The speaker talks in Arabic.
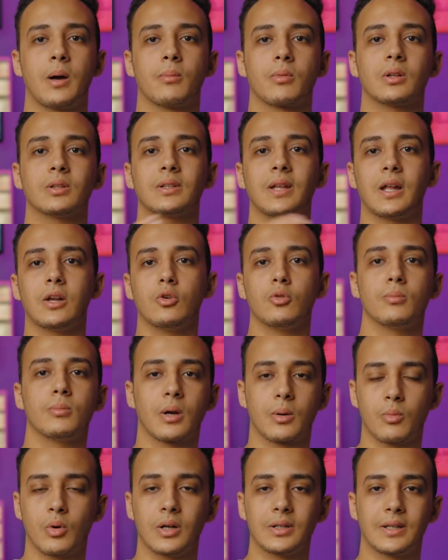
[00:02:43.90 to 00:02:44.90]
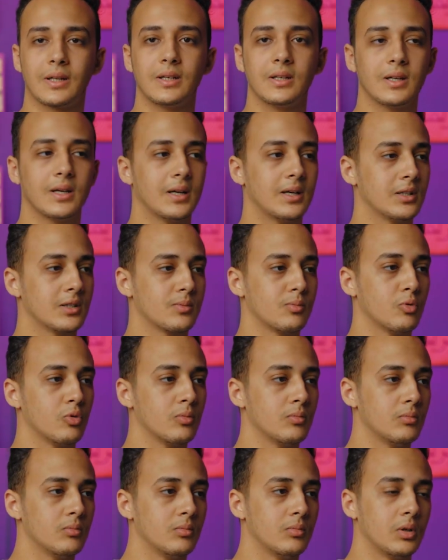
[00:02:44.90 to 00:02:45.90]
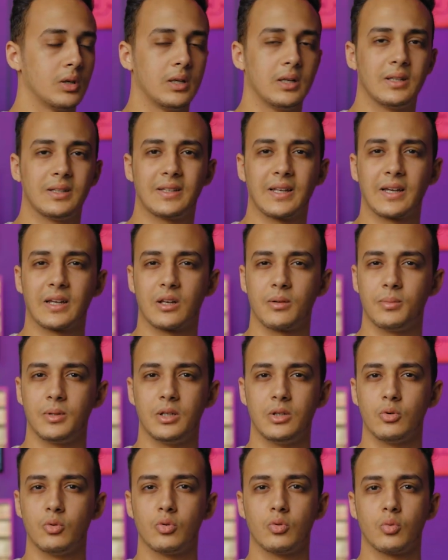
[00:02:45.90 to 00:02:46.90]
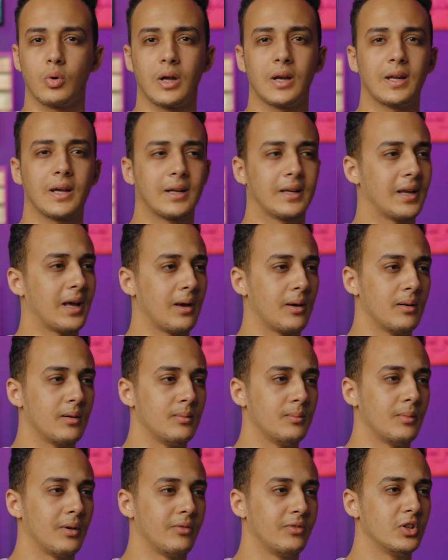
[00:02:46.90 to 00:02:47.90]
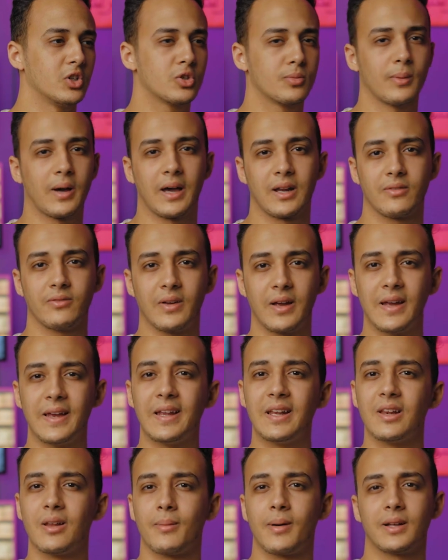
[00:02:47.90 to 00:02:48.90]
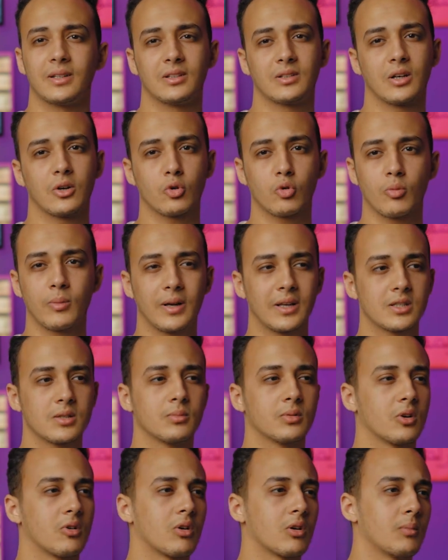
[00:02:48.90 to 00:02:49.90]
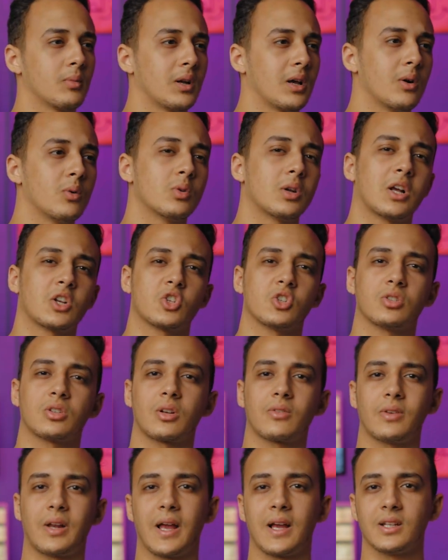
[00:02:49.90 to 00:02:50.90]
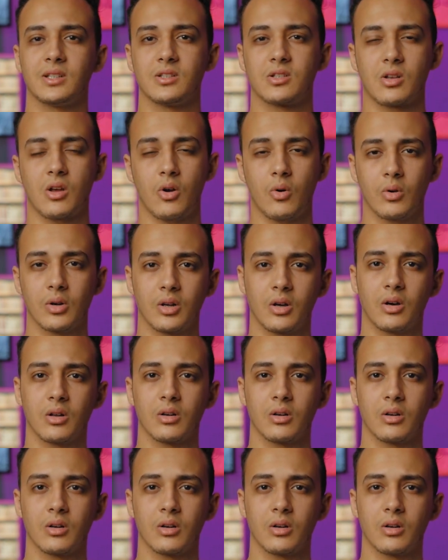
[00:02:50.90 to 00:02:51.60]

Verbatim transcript: قام رد عليهم مجموعه تانية اسمهم التجريبيون وقال لك لا مفيش معرفة إلا بعد تجربة لازم تجرب الأول عشان تعرف الحاجات دي صح ولا